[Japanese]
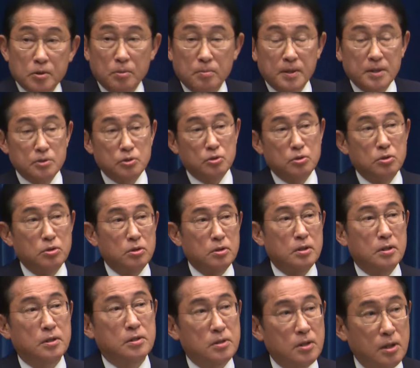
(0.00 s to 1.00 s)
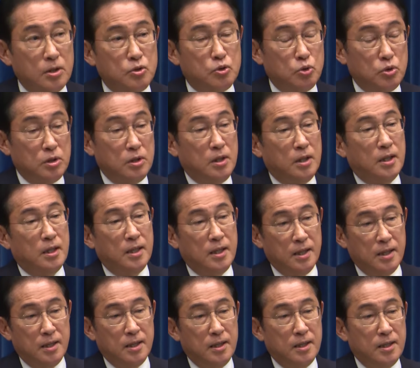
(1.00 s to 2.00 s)
まず最初に、
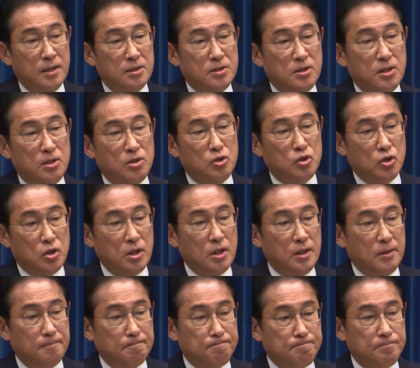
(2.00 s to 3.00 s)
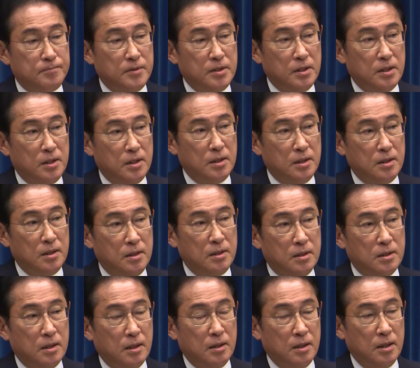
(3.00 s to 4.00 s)
えー、政治資金
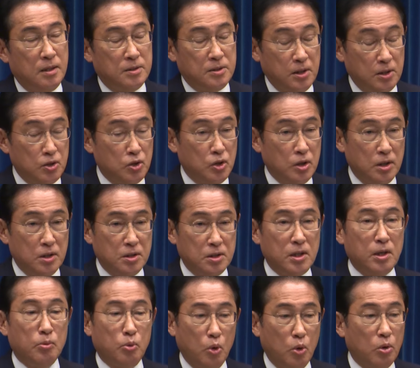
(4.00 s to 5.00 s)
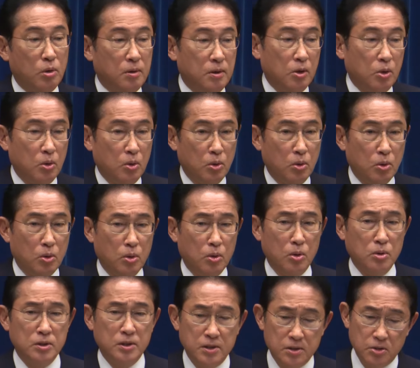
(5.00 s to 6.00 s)
政治資金規正法
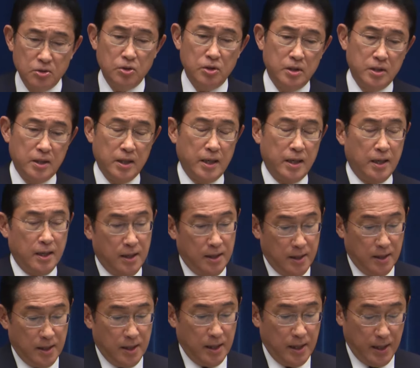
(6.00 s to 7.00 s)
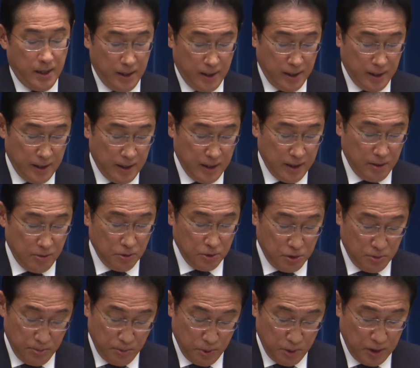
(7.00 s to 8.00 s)
について、えー、ご
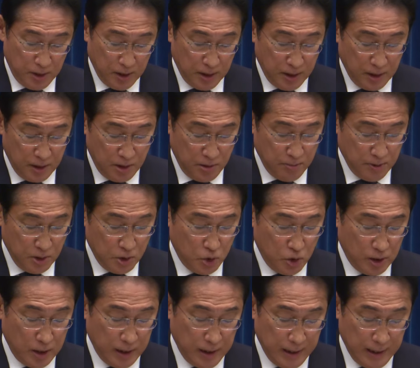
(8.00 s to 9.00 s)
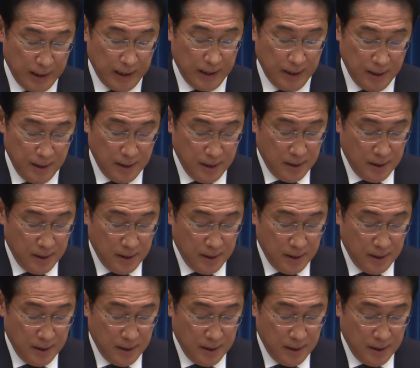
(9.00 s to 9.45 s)
質問いただきましたが、